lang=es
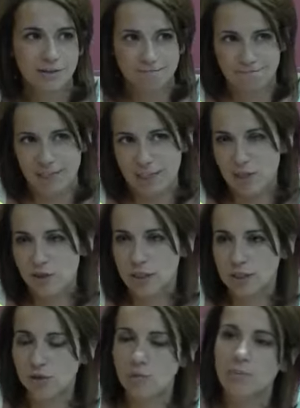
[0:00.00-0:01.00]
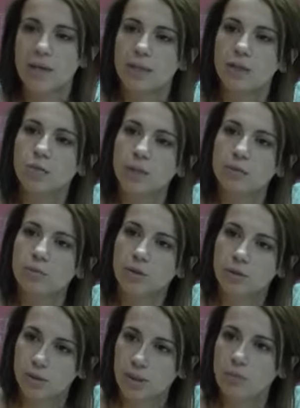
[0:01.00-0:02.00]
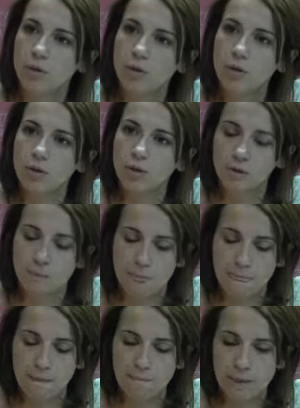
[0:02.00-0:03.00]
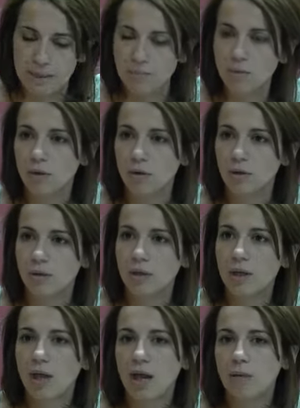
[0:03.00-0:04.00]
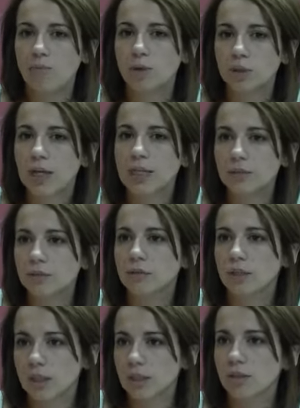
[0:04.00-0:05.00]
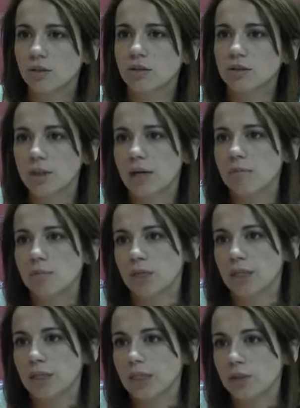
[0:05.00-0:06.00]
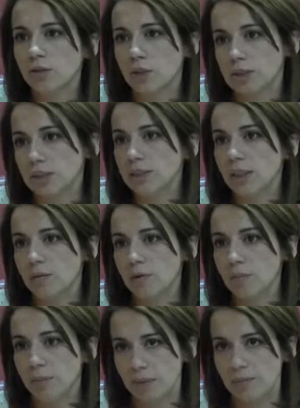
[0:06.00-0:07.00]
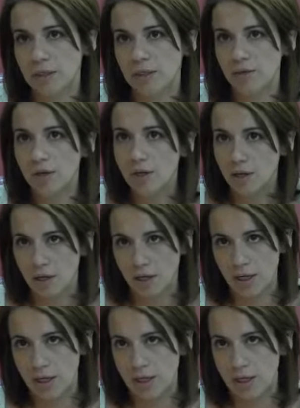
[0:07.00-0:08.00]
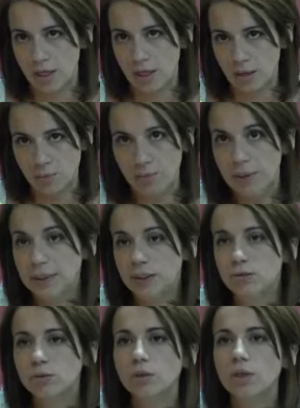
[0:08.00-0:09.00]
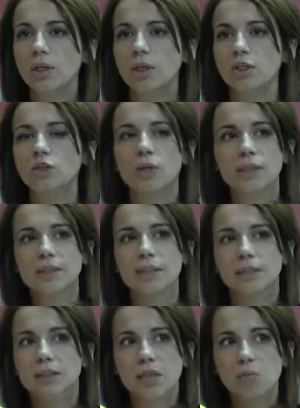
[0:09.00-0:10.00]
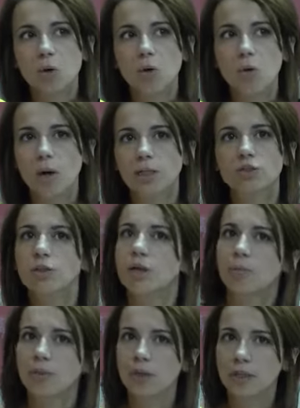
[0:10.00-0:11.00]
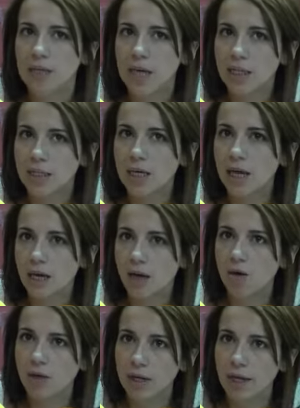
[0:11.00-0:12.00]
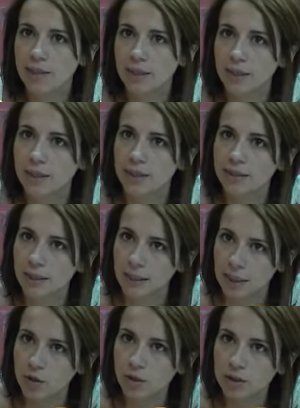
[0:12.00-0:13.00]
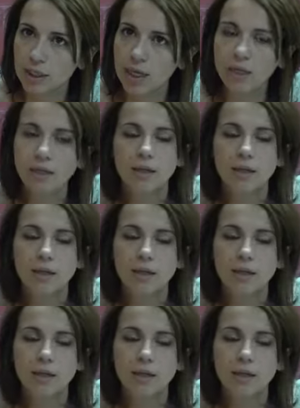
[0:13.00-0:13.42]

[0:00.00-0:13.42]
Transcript: creo que esto es más de lo mismo, ¿no? Hemos, venimos votando en contra porque no entendemos, primero, el, el, espíritu, no entendemos cuáles son las prioridades a la hora de, de, recortar.